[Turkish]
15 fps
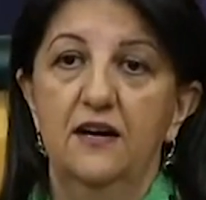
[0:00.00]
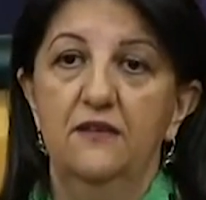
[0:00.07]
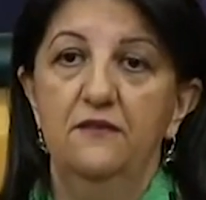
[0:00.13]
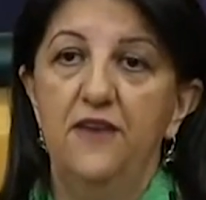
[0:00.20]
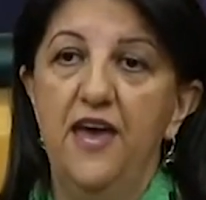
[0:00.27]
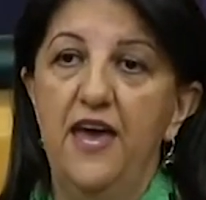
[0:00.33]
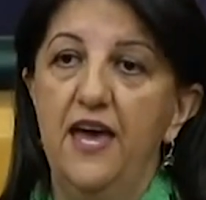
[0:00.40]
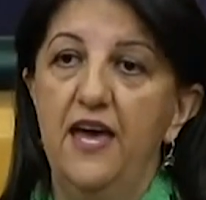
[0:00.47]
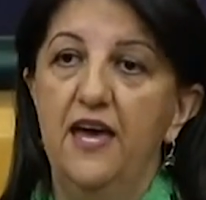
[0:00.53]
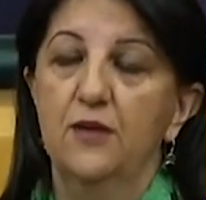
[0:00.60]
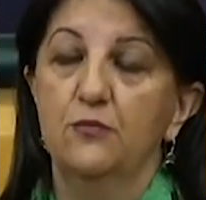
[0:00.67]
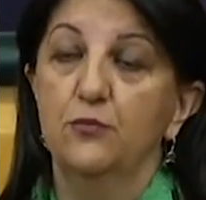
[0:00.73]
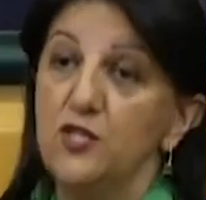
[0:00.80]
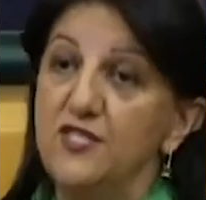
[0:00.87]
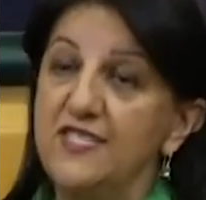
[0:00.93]
ve
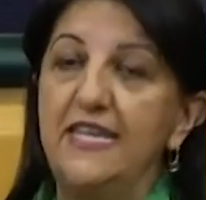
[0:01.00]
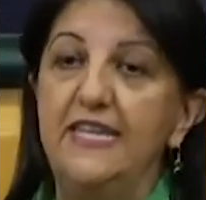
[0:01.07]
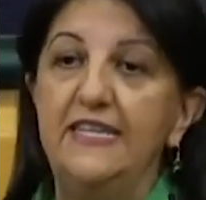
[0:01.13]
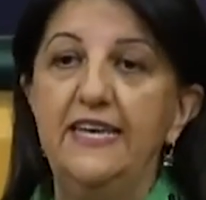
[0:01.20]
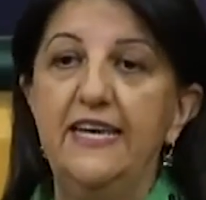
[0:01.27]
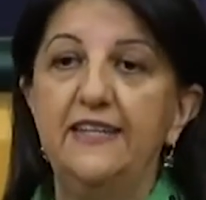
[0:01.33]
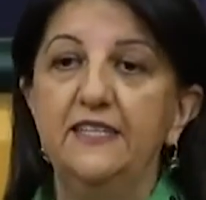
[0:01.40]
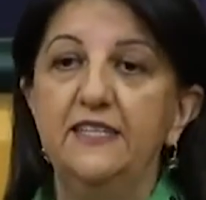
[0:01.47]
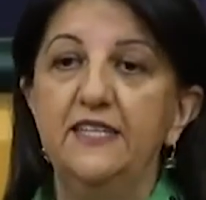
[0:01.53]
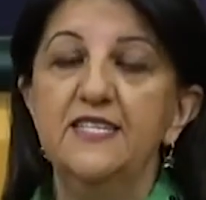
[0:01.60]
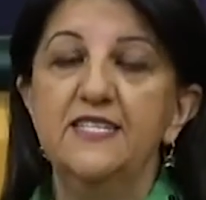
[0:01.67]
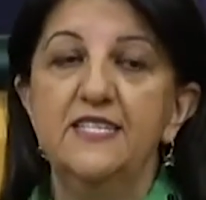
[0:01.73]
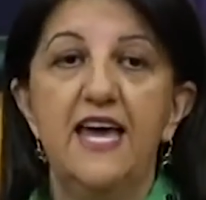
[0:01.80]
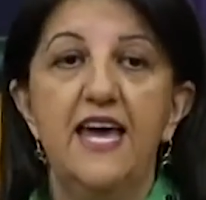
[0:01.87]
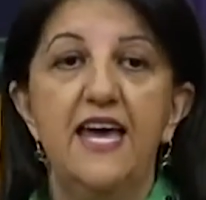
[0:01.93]
bu
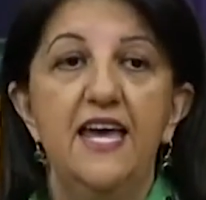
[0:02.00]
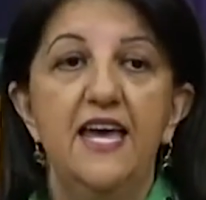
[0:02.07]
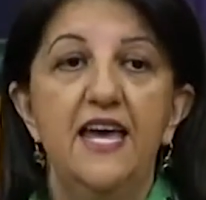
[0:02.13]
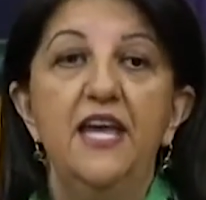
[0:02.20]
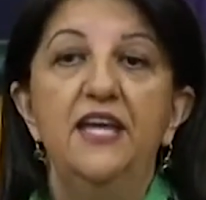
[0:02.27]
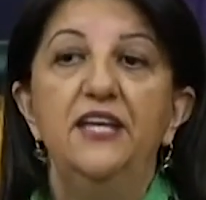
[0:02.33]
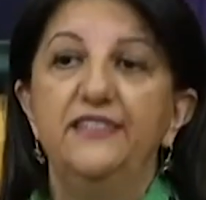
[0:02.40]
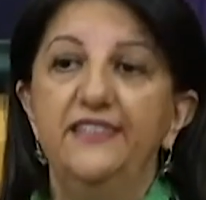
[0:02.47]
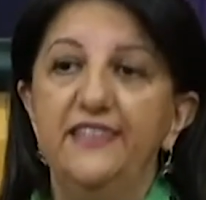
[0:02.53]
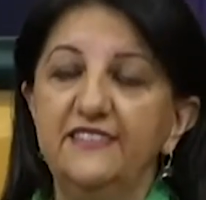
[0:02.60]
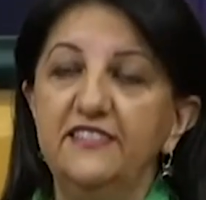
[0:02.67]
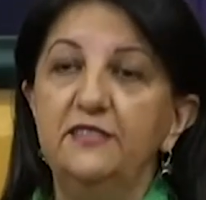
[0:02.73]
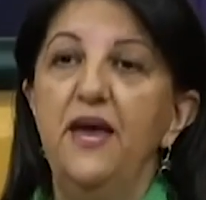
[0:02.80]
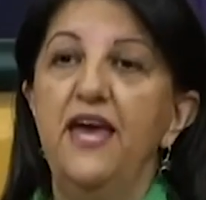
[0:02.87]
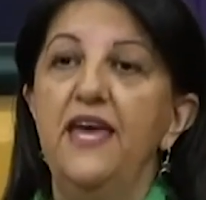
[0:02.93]
zihniyetinizle
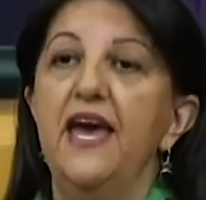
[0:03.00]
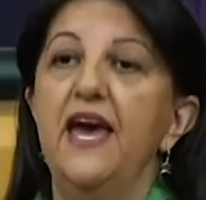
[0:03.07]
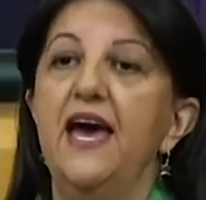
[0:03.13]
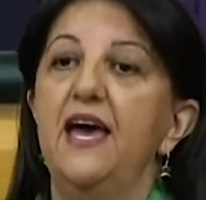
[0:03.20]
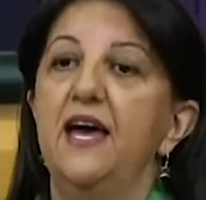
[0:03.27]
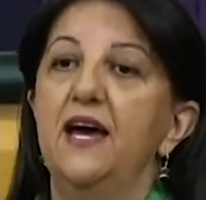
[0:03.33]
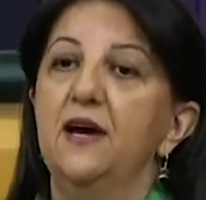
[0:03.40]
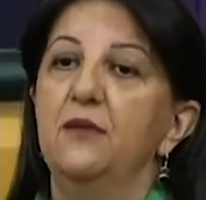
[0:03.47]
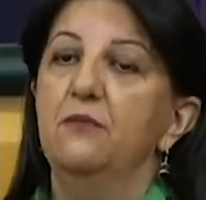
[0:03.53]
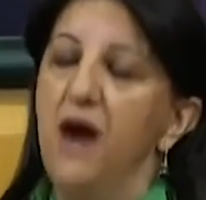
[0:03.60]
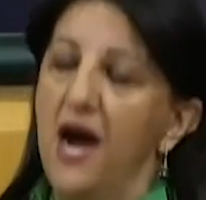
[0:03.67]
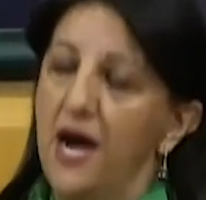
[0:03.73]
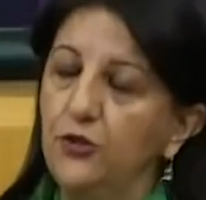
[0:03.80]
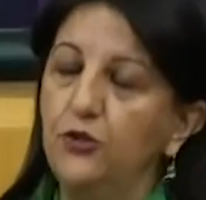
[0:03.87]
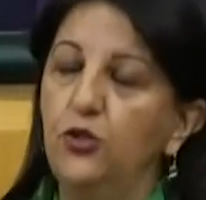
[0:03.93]
gitmeye
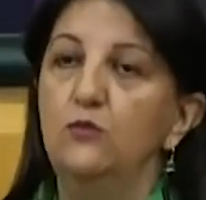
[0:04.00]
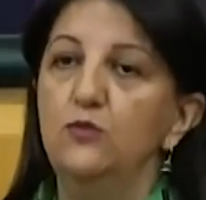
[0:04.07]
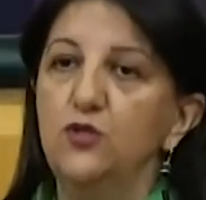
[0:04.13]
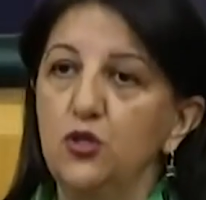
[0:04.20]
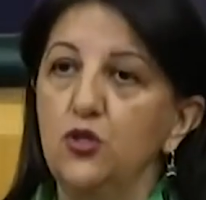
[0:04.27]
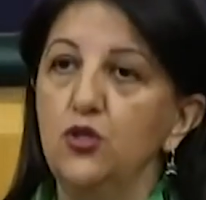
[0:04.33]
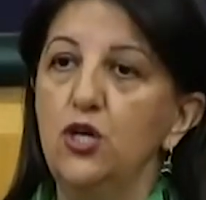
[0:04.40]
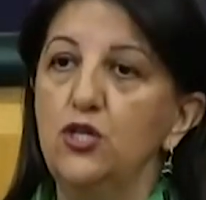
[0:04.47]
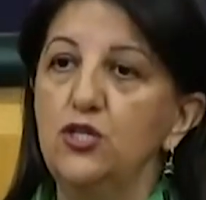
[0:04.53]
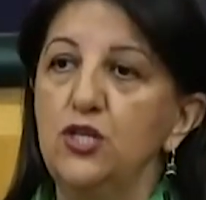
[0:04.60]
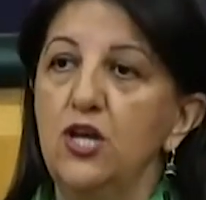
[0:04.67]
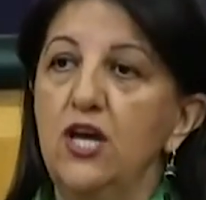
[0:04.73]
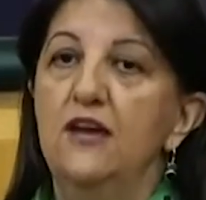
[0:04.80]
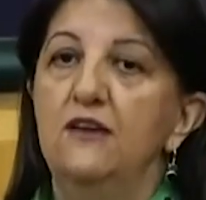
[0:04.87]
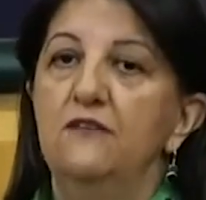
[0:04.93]
mahkumsunuz
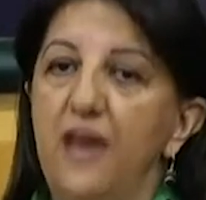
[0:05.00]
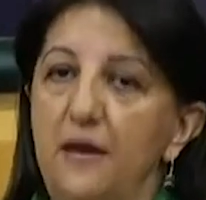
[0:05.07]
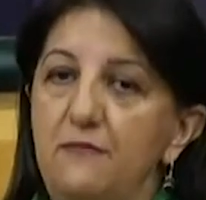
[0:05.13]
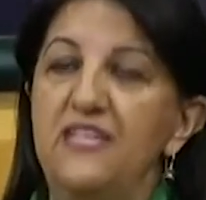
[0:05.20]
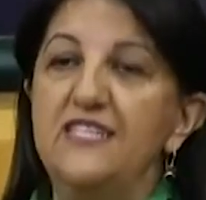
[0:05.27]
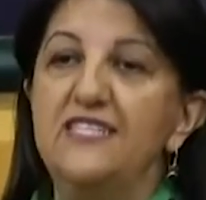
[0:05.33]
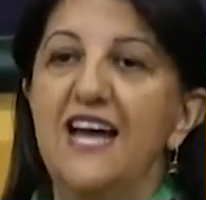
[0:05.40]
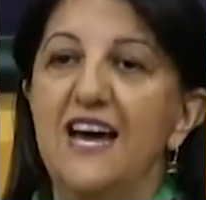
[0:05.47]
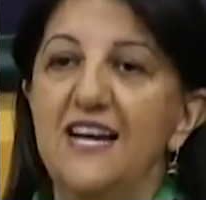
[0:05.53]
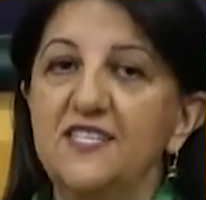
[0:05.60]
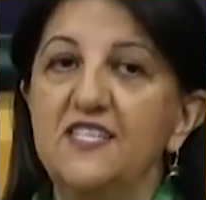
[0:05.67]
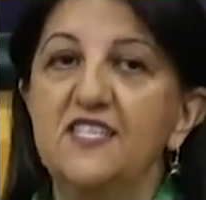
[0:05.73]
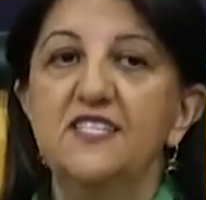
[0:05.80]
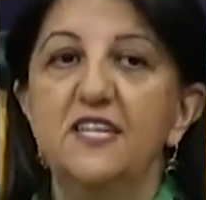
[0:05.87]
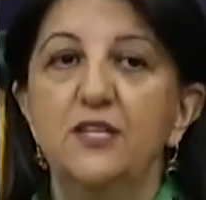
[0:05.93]
ve bizler
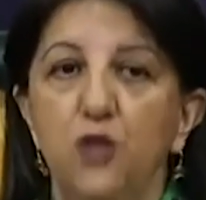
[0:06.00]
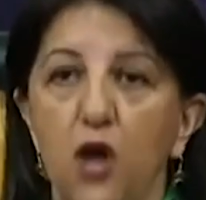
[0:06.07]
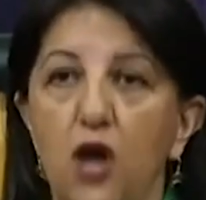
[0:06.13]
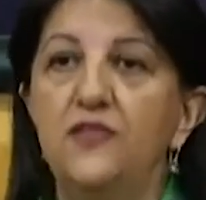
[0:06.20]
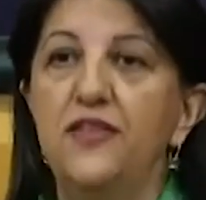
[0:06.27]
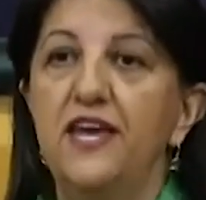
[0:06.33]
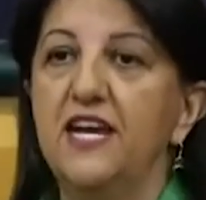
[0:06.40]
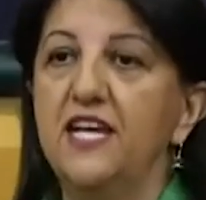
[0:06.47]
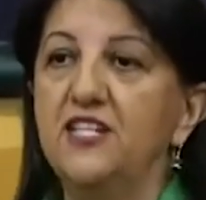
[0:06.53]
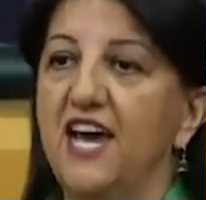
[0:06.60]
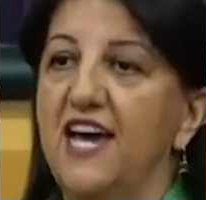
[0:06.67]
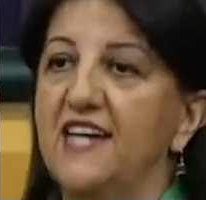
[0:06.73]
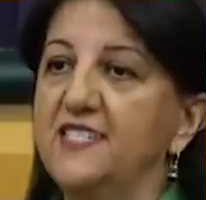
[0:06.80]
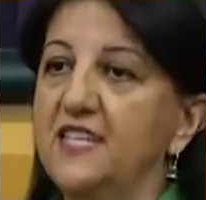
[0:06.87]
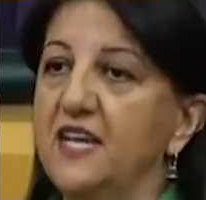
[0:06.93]
sizi
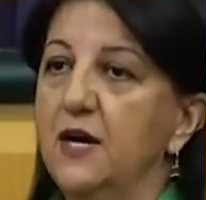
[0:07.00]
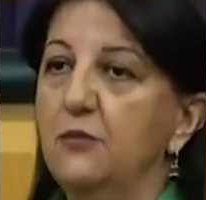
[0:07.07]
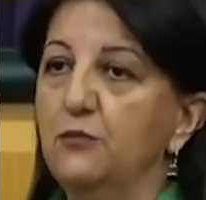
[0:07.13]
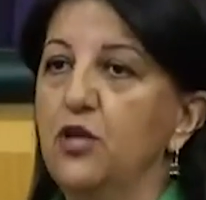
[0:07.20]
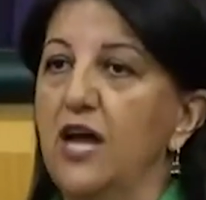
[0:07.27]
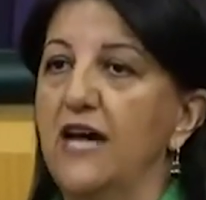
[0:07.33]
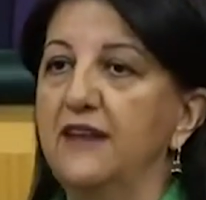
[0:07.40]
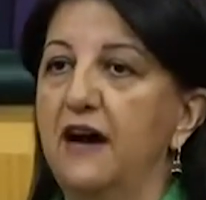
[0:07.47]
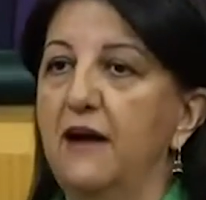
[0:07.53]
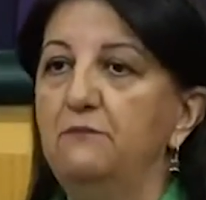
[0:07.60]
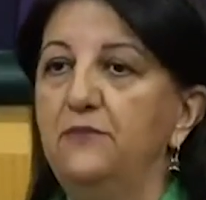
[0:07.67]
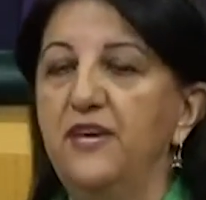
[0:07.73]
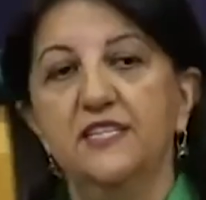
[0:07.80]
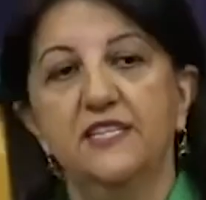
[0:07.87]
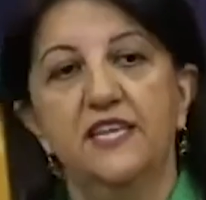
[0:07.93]
göndereceğiz buradan
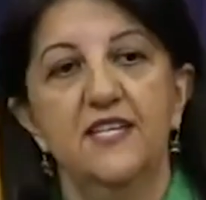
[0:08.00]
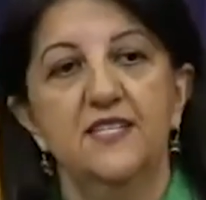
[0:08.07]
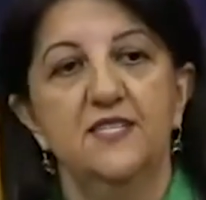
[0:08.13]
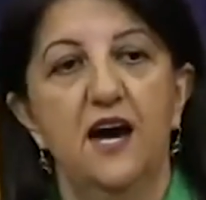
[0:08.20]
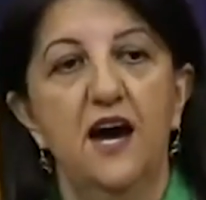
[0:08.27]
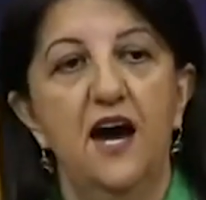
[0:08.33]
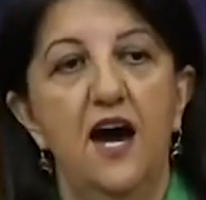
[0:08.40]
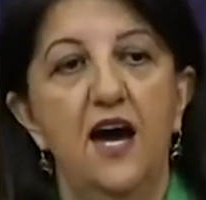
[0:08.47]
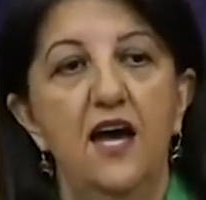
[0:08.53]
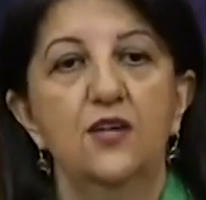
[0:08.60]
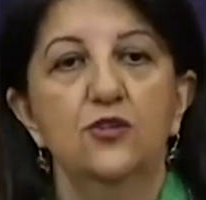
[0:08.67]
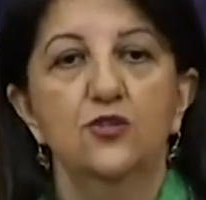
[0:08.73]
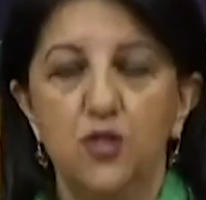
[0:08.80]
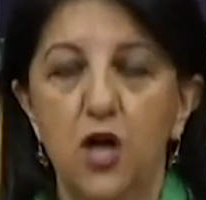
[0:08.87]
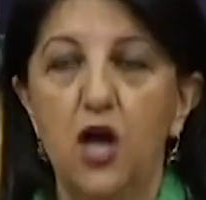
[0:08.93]
bir kez daha
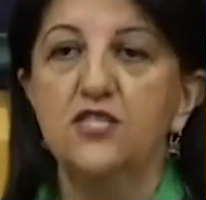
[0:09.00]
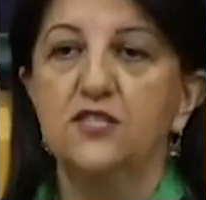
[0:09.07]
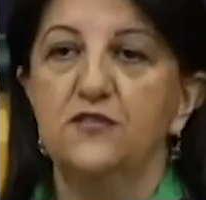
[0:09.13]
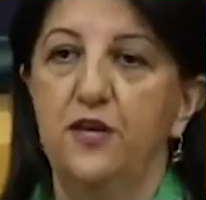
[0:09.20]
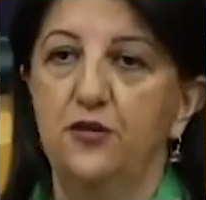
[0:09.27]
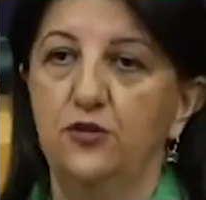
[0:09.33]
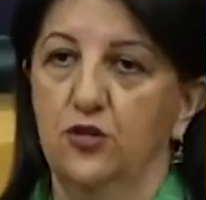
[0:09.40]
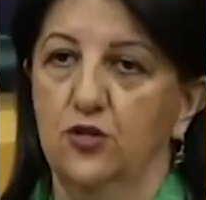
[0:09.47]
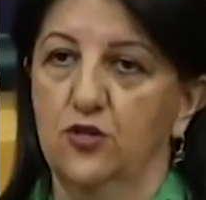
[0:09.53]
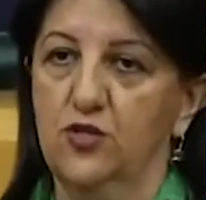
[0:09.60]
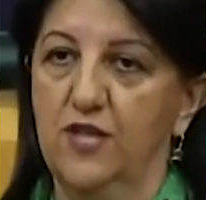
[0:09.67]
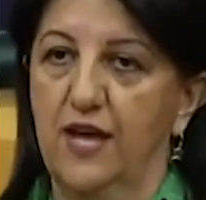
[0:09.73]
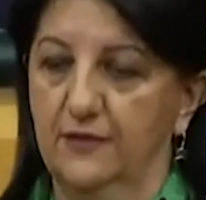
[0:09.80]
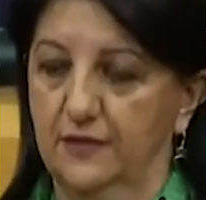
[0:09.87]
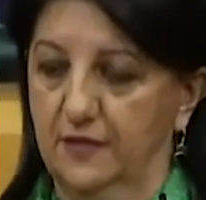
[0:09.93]
söz veriyoruz
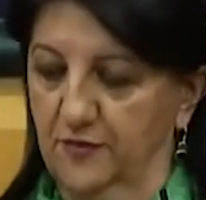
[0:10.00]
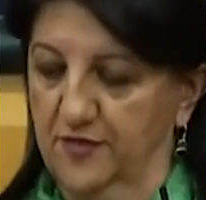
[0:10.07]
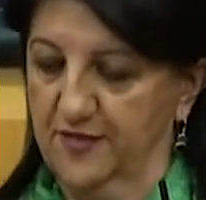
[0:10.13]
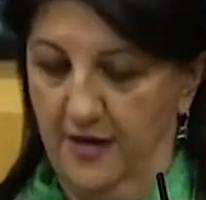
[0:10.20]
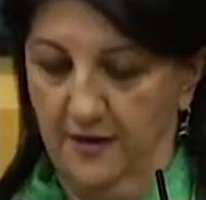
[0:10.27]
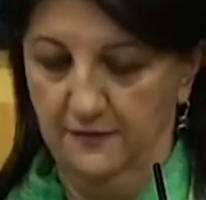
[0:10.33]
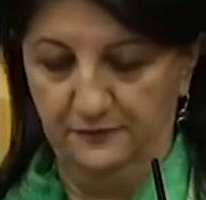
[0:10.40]
halkımıza.